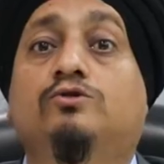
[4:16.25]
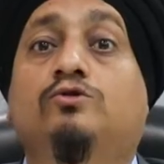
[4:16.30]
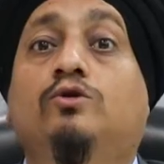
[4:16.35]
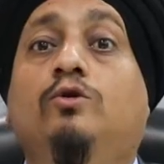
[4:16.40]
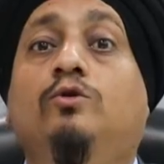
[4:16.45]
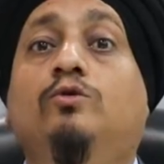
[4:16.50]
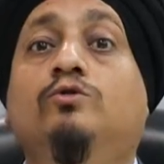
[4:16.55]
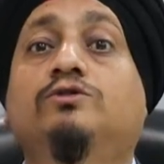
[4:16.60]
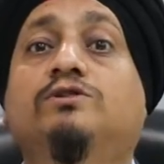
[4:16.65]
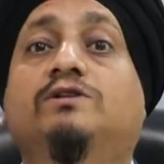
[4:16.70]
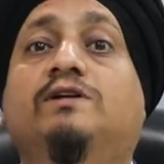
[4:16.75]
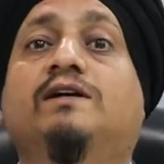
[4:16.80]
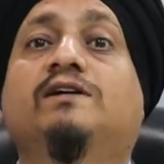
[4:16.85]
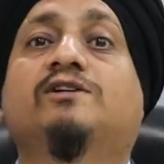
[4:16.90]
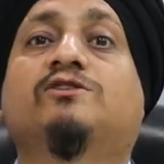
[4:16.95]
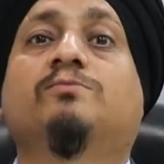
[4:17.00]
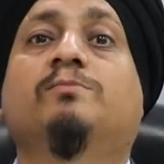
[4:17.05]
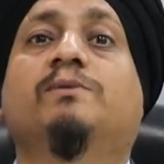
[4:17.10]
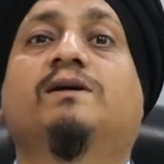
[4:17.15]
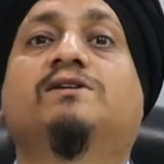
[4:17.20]
तो उस
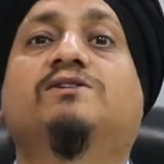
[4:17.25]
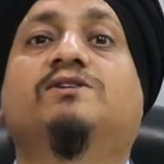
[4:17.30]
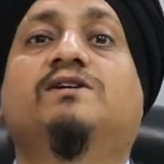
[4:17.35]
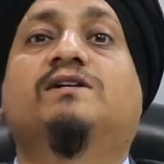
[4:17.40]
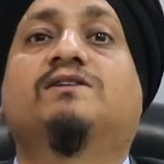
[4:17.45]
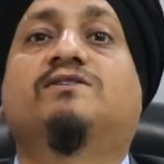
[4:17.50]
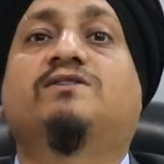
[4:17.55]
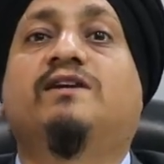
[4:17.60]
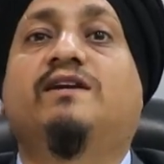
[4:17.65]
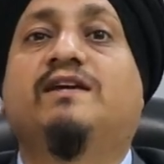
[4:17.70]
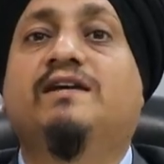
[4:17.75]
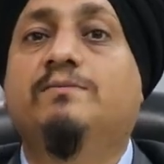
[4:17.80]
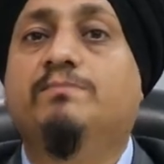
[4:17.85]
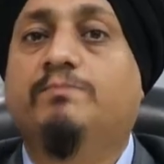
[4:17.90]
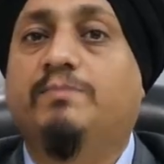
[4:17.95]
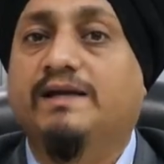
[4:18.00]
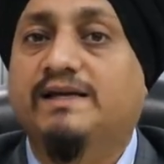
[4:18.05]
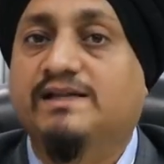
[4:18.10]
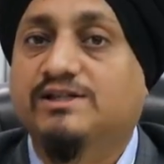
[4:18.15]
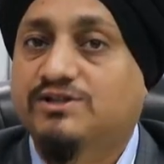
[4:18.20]
केस में जीएसटी की
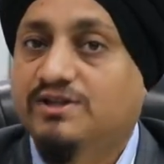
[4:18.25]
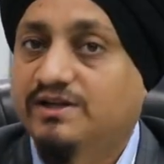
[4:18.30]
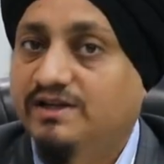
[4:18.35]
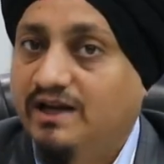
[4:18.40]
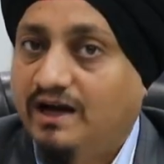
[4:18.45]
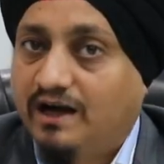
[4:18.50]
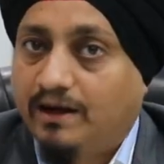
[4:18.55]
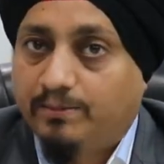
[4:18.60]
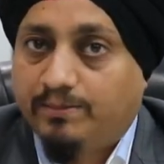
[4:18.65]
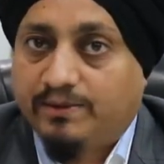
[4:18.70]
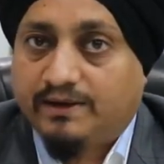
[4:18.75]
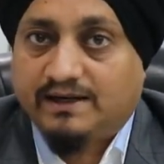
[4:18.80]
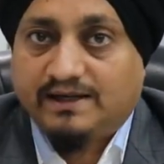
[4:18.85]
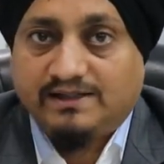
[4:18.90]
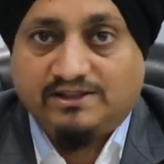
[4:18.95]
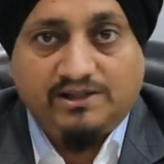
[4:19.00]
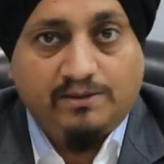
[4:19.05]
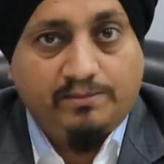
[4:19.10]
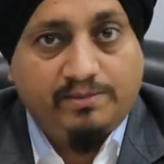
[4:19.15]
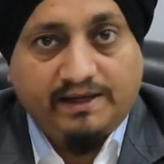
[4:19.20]
इंप्लीकेशन यहां पर
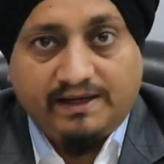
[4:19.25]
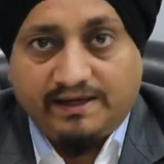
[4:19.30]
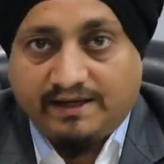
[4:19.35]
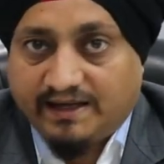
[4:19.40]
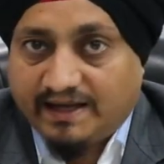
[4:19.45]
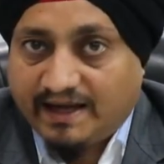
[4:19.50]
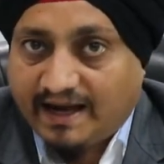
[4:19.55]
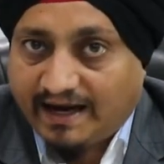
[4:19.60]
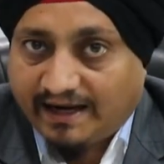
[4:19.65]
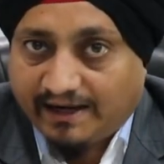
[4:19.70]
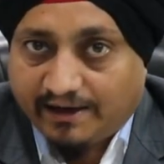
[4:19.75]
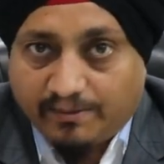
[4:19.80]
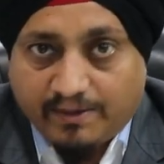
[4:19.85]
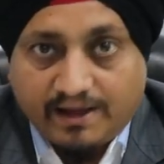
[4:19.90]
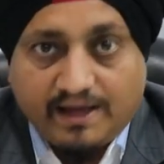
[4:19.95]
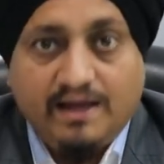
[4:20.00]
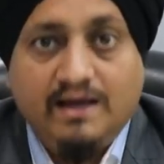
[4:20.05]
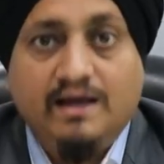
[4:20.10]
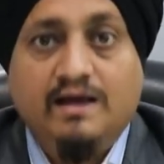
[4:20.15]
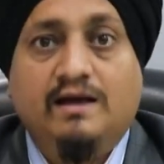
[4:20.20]
रेसिपियंट के हैंड
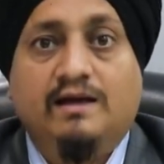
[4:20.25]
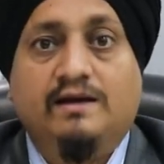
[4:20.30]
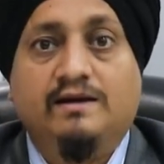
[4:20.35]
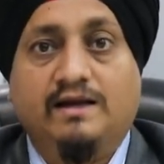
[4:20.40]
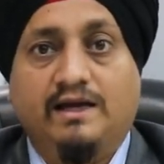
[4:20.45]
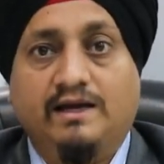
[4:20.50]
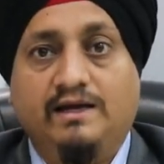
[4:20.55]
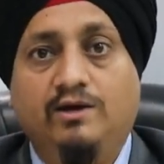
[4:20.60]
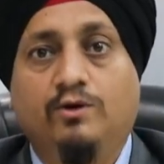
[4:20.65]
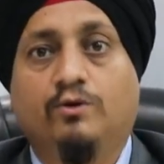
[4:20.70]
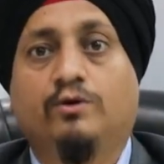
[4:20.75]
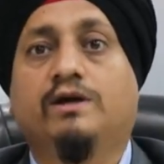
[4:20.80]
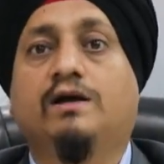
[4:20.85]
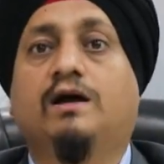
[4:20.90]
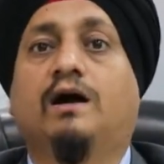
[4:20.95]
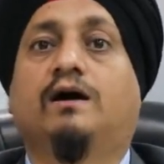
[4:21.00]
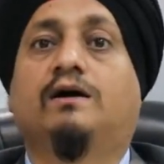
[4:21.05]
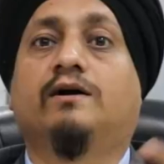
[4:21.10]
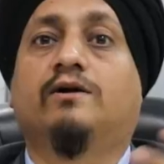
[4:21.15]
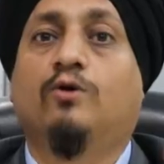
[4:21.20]
में नहीं होगी
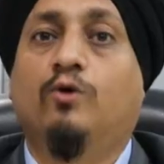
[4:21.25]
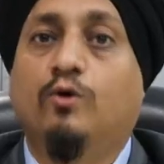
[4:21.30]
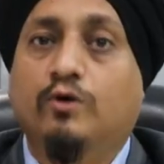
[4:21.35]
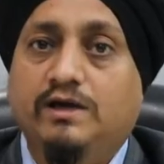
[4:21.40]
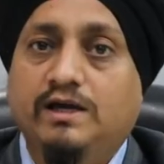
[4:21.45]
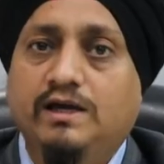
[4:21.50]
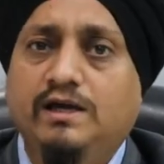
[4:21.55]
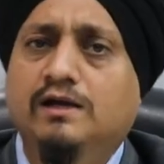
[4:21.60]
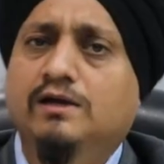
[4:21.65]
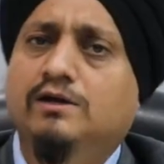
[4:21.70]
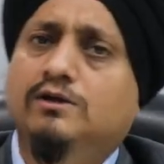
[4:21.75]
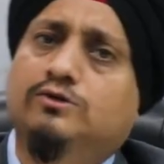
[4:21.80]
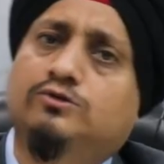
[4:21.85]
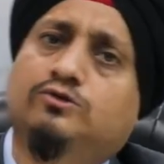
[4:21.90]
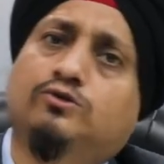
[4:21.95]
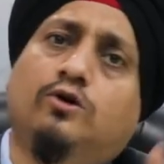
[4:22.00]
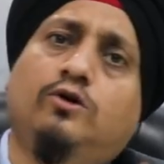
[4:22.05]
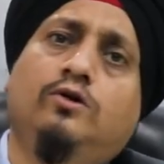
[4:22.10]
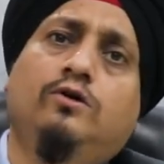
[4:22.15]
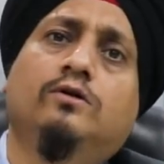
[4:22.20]
अगर होगी
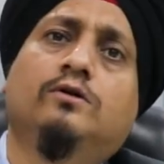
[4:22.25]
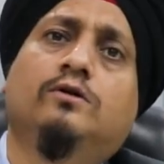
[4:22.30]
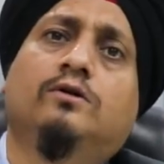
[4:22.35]
तो